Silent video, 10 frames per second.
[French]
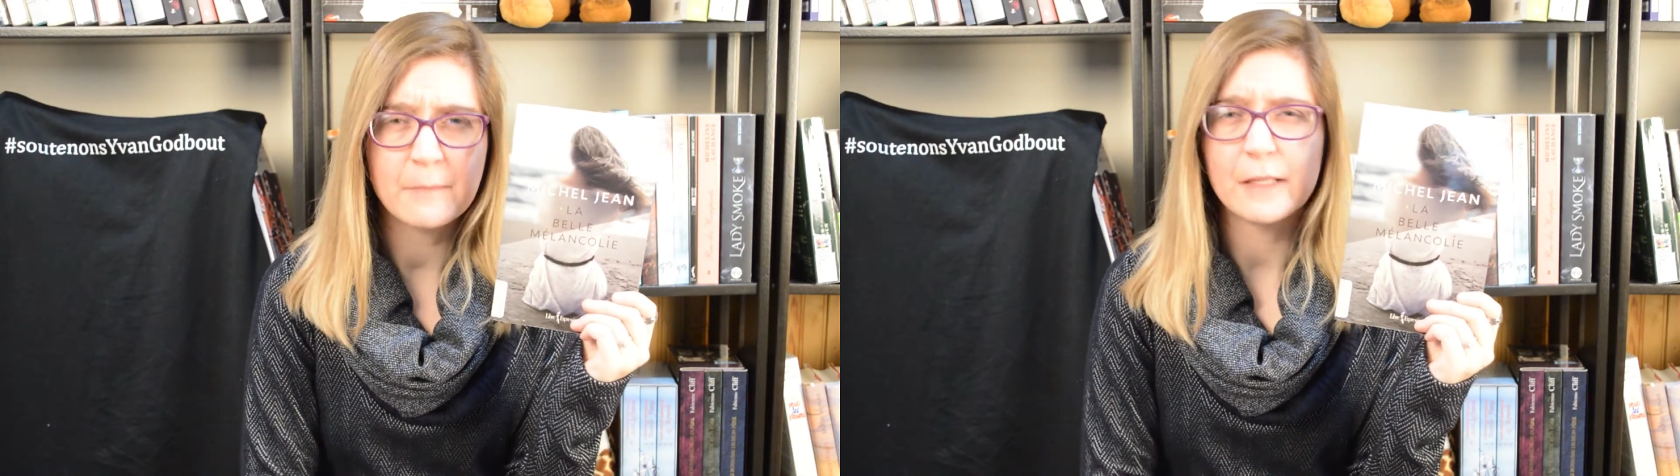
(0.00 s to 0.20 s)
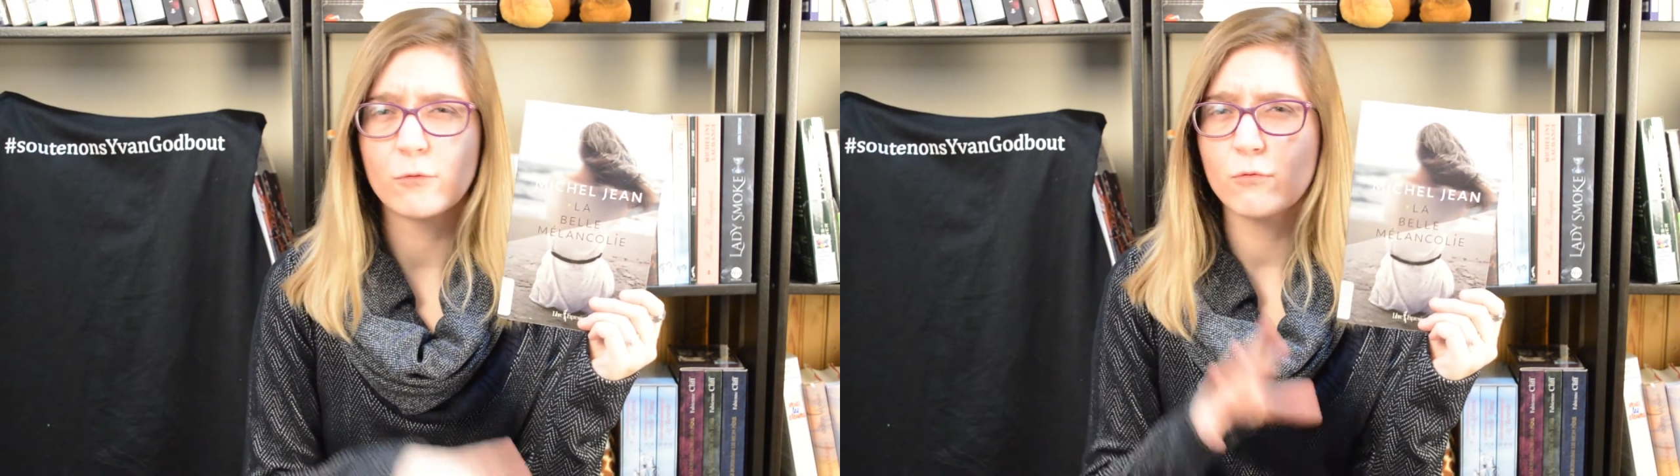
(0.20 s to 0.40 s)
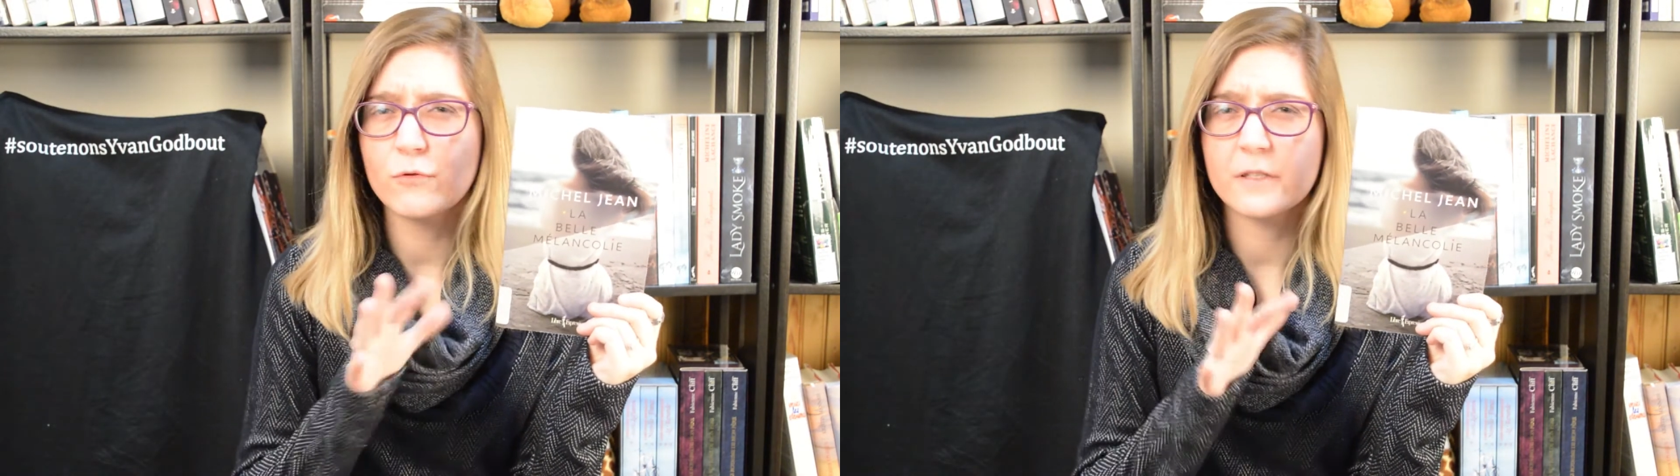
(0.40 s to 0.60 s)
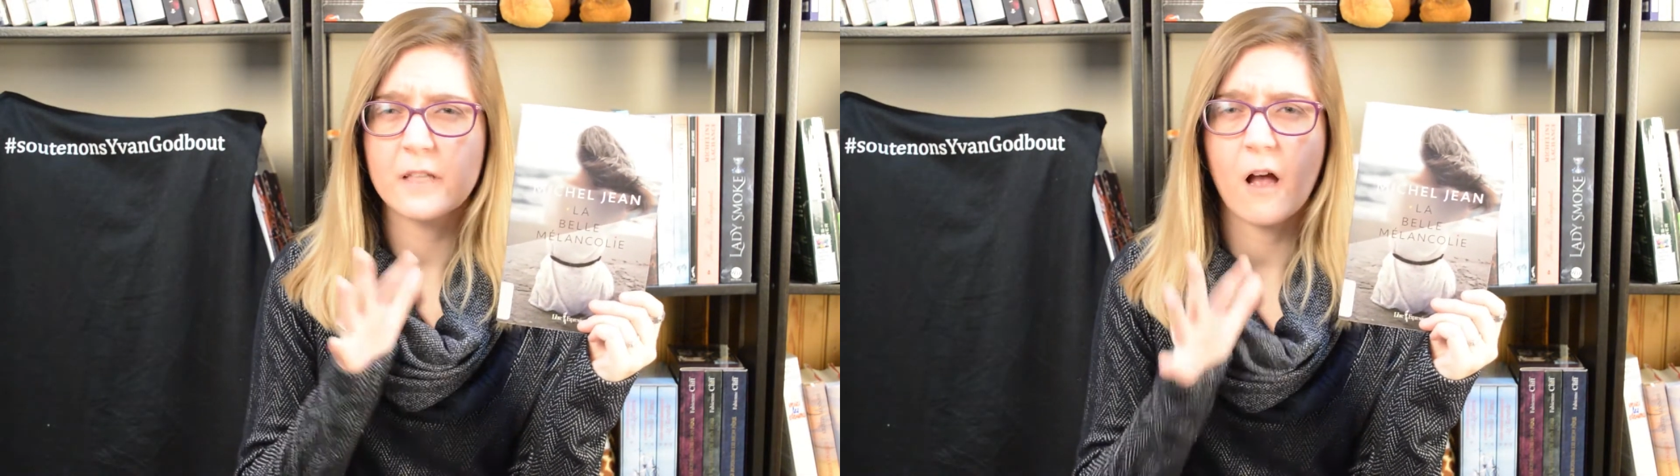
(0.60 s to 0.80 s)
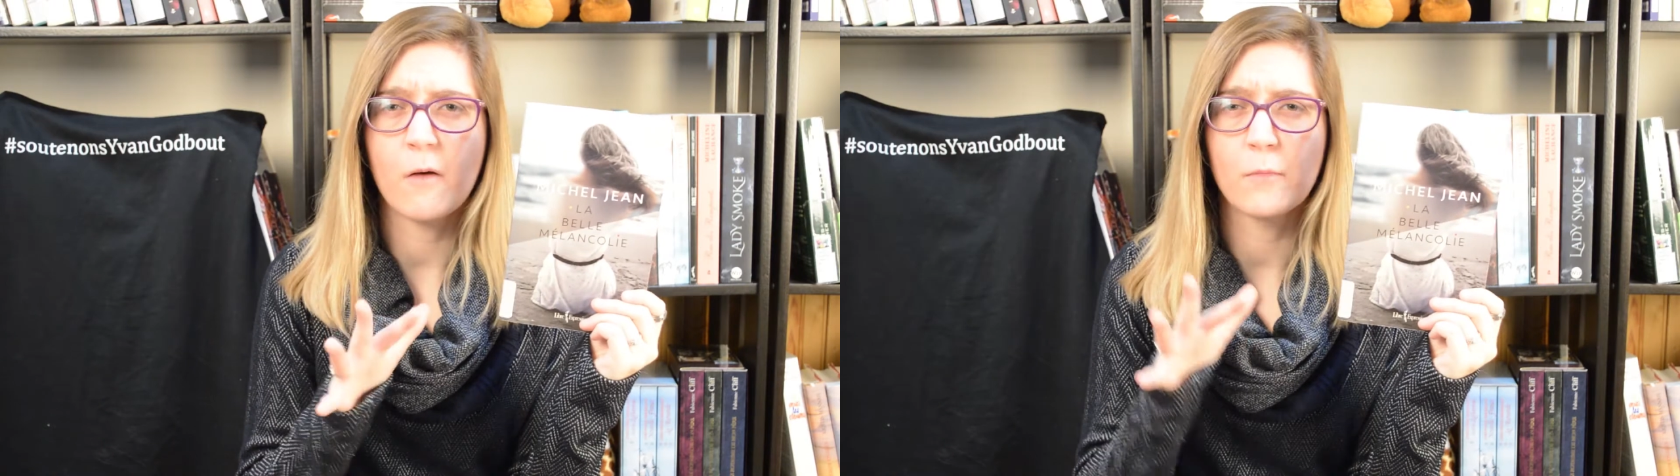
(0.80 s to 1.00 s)
mais tout
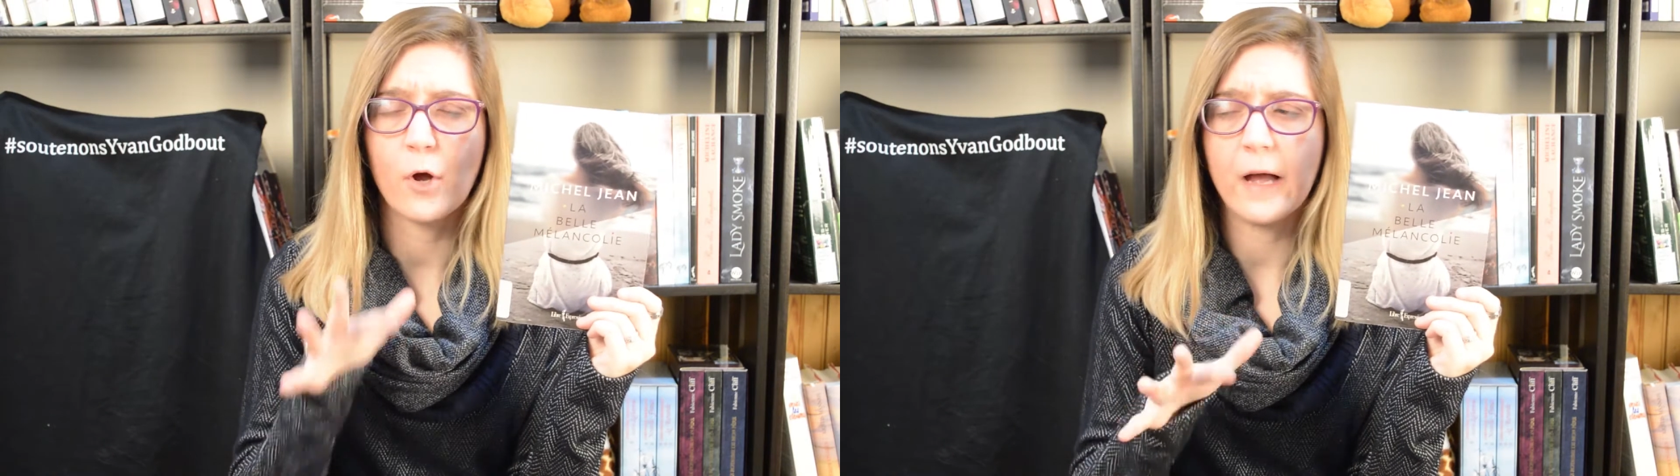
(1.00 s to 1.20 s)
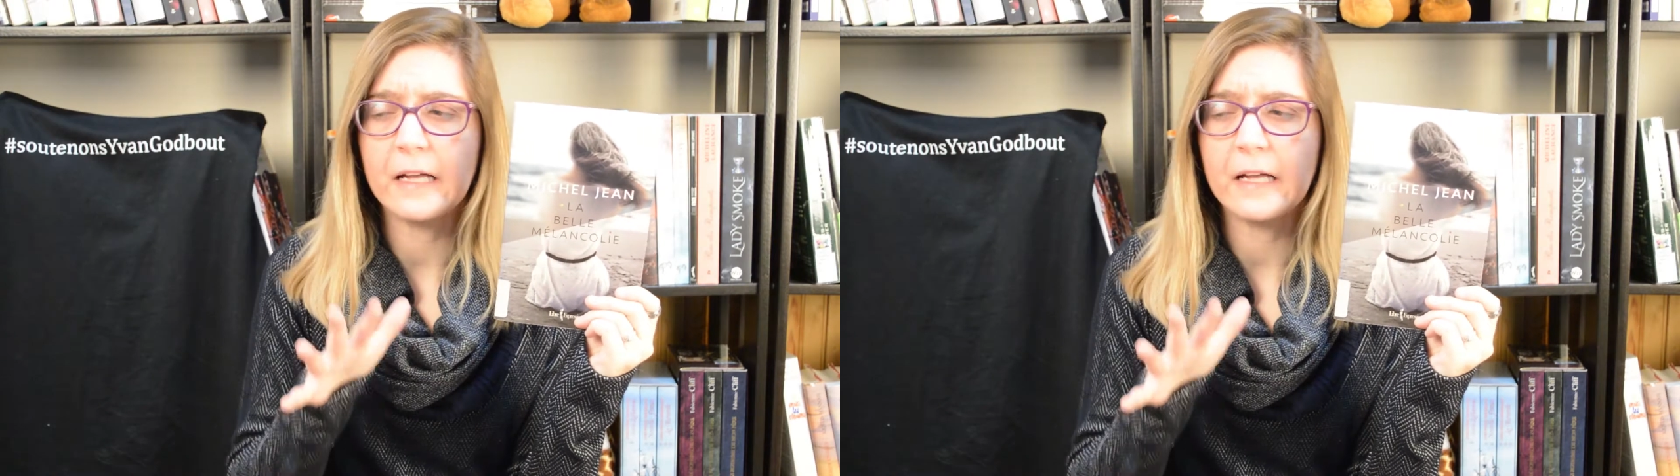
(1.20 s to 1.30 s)
semble